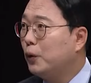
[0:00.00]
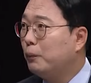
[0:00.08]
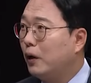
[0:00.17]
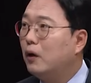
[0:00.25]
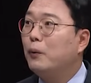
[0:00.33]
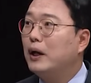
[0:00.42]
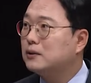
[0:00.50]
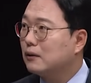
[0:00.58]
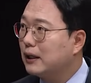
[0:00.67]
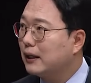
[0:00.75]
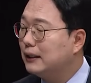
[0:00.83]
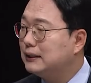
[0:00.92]
뭐왜
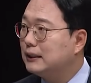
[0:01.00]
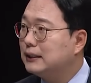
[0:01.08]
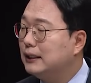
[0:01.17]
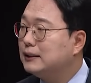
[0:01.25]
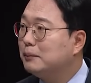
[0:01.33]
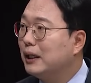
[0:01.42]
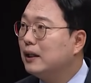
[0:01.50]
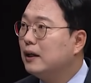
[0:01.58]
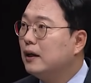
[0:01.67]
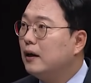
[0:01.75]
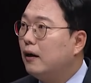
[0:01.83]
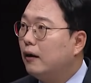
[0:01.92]
저렇게까지 음. 하지 하지만
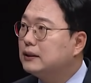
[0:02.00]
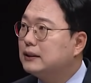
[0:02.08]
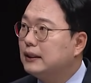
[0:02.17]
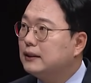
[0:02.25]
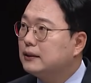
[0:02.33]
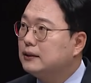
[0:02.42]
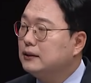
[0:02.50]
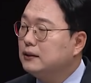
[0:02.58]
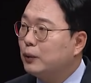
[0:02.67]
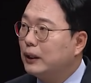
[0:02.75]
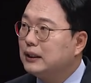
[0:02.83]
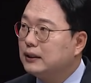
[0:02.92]
어쨌든
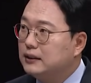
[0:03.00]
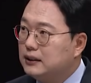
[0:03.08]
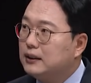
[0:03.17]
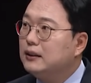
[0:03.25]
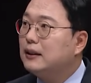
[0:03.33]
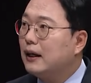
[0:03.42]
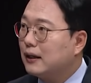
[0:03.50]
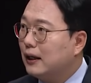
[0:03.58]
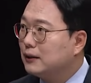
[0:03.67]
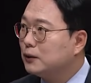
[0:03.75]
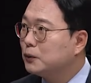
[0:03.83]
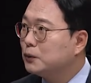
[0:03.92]
굉장히
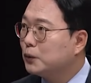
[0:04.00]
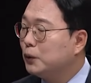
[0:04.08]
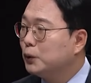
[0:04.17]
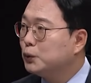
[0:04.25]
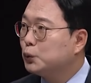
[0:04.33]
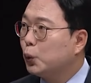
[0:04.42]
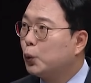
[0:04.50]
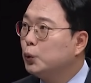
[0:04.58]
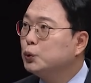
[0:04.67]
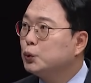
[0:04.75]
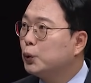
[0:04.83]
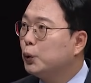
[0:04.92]
티키타카적으로 음.
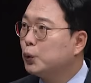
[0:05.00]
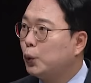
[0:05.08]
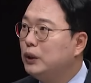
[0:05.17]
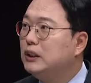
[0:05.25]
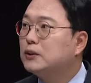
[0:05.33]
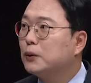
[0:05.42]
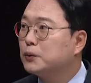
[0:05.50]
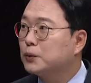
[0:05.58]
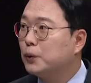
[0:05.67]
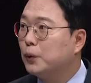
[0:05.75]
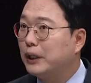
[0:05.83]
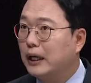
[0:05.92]
조곤조곤
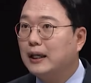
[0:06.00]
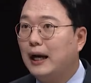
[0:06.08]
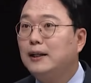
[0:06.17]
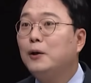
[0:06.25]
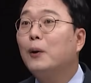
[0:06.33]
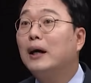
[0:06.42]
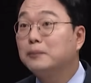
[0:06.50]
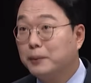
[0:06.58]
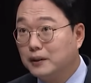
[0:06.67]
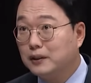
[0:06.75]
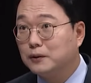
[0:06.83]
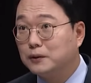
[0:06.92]
논리적으로 얘기하려고 하는
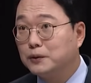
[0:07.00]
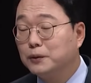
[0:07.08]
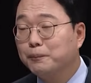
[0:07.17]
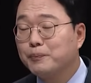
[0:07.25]
편이거든요.